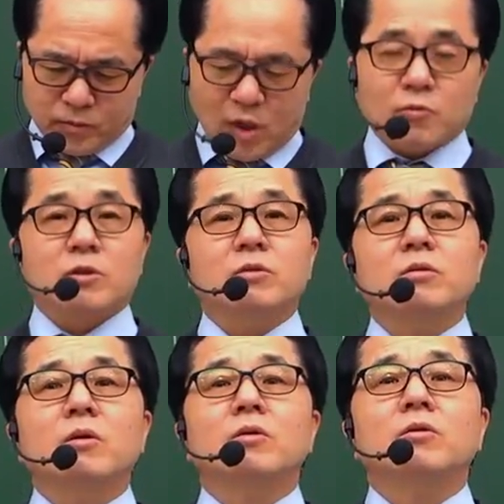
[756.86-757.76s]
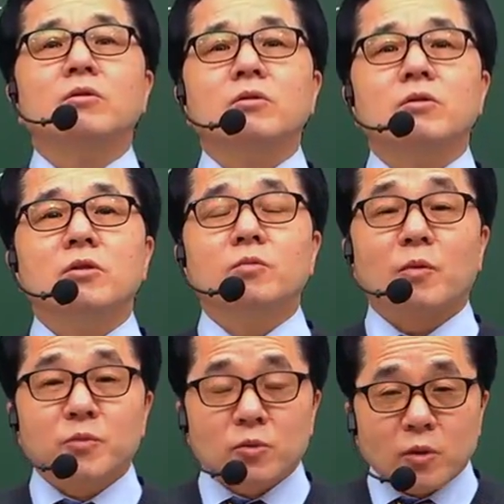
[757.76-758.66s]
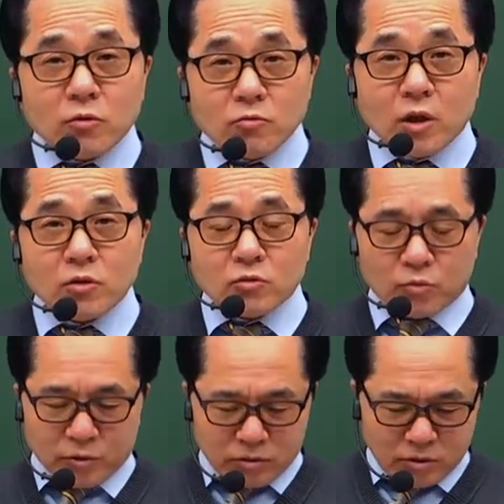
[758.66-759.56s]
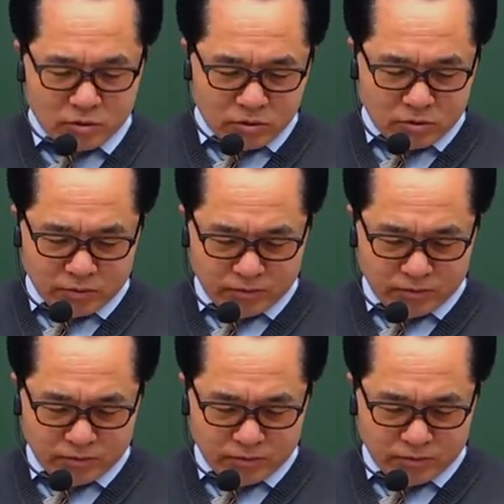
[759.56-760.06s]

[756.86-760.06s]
나머지는 이 법칙하고 관련 없다는 얘기예요.